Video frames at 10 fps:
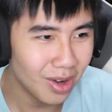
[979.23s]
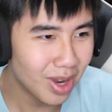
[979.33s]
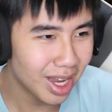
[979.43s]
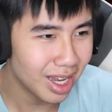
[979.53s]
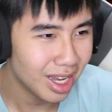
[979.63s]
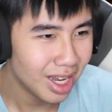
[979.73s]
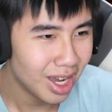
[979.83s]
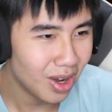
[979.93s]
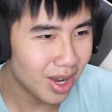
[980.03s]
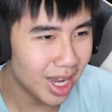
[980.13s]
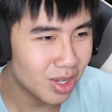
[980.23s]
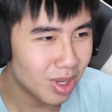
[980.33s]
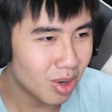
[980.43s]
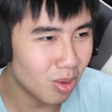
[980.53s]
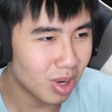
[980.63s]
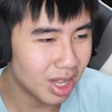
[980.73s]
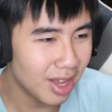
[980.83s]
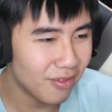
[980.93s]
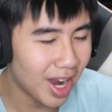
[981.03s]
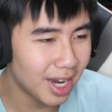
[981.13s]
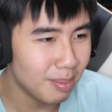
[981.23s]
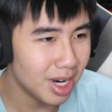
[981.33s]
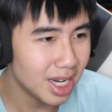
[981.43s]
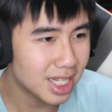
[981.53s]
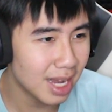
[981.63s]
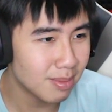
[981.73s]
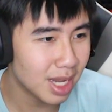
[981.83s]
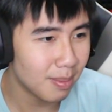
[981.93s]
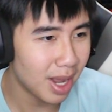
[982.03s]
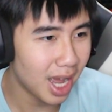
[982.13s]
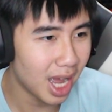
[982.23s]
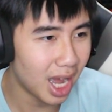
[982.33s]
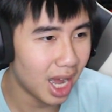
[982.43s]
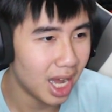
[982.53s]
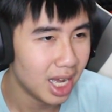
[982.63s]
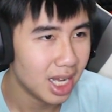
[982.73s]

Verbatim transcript: ok ok chúng ta cùng là thêm vài năm nữa để xem xem là